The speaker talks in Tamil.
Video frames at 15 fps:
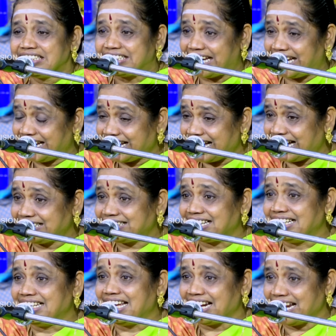தேங்காய்
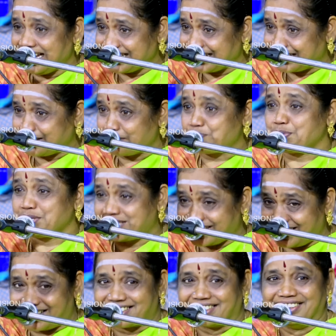தண்ணியெல்லாம் அதுக்கிட்ட பிச்சை
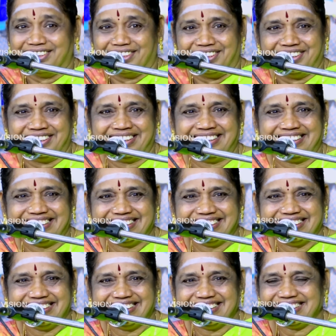எடுக்கணும்
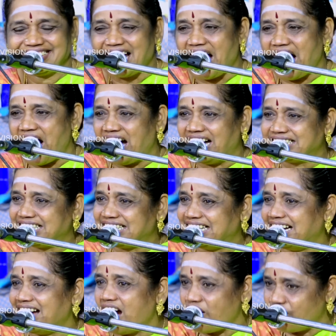அது
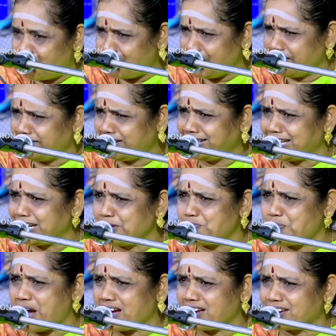அவ்வளவு
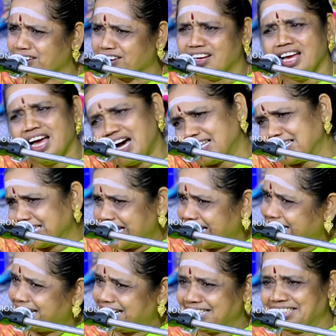இனிப்பாக இருக்கும் அது
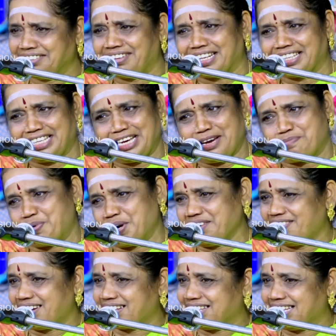எங்கேருந்து வருது எப்படி
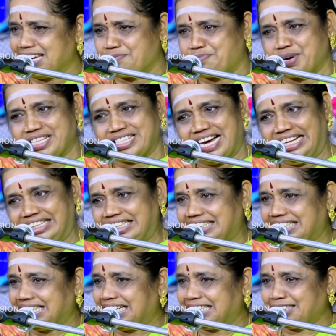வருது எப்படி தான் அந்த
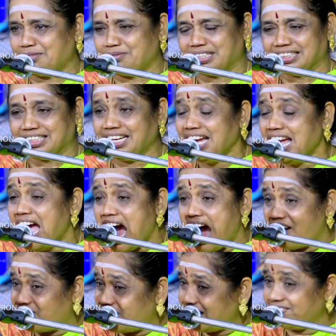தீர்த்தம் வந்து
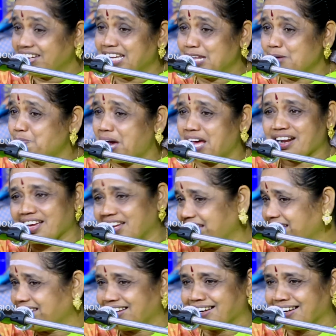அவ்வளவு இனிப்பாக இருக்குன்னு